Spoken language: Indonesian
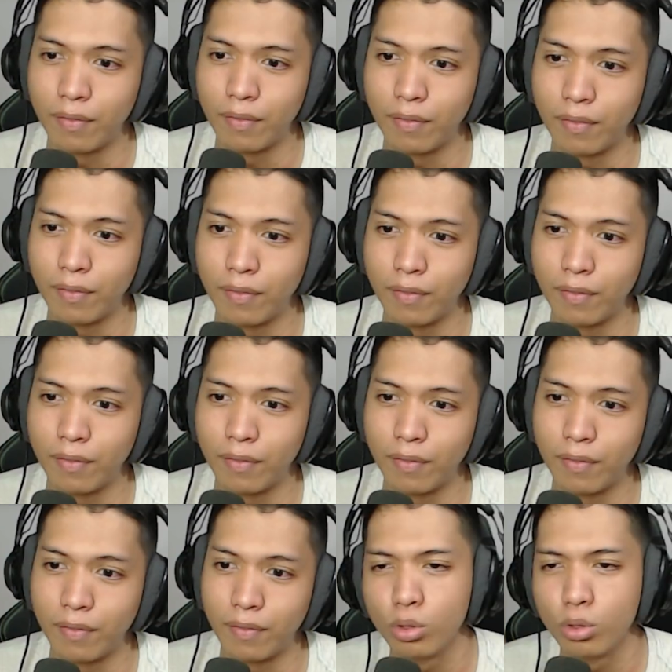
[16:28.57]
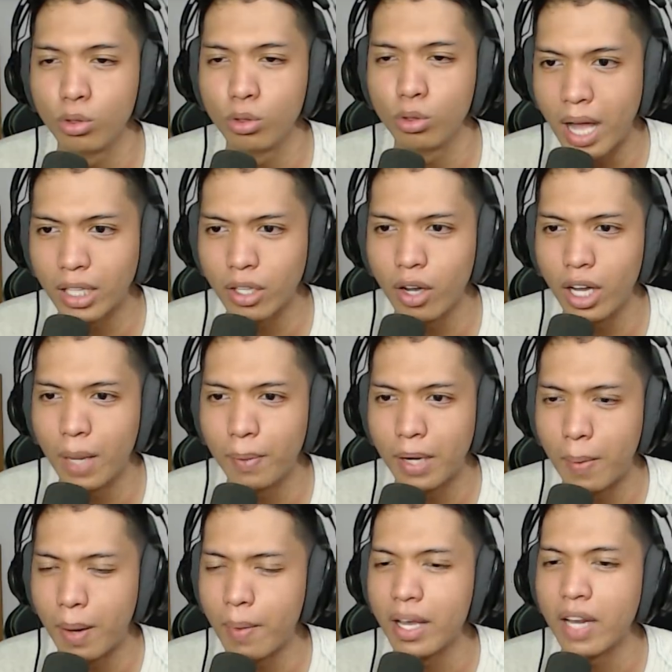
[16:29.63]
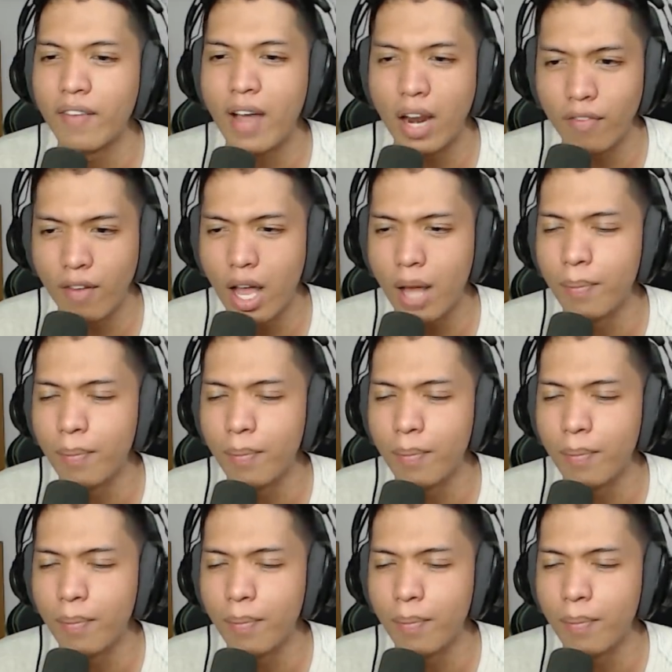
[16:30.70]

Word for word: pencahayaan Minecraft tuh busuk banget kalau kalian pernah main Minecraft Alpha,